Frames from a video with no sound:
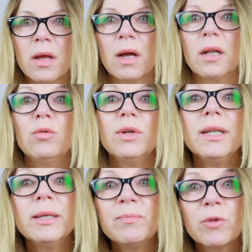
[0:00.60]
Hallo ihr
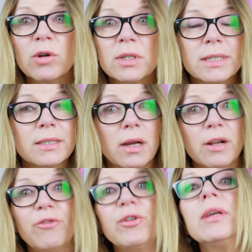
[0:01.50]
Lieben, heute
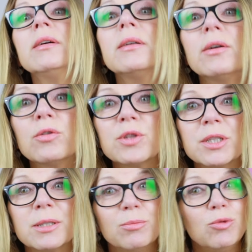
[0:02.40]
Teil 4 aus
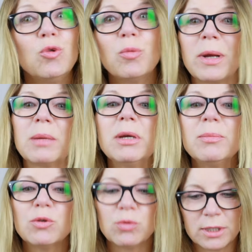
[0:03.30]
dem Buch Bye Bye
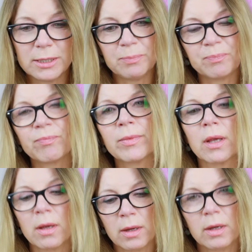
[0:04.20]
Beauty.
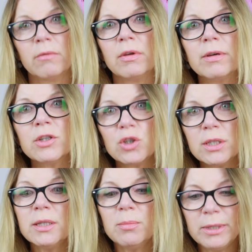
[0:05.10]
Wir waren
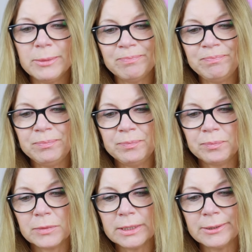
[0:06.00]
stehen geblieben.
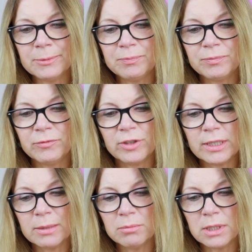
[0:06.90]
Ähm,
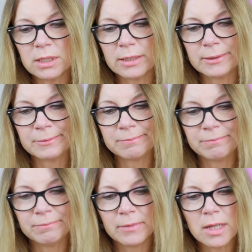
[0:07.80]
verdammt,
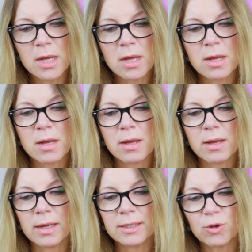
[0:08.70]

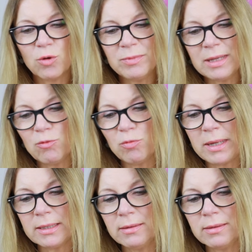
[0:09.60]
es kommt der
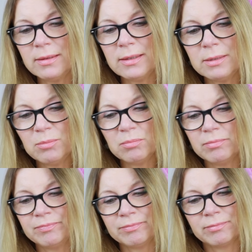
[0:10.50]
Moment, in
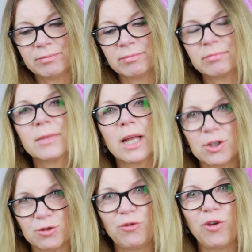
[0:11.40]
dem
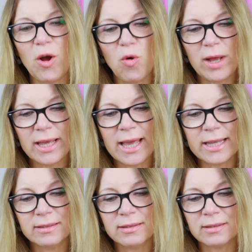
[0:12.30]
also Frau
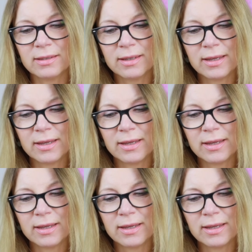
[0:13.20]
erkennt,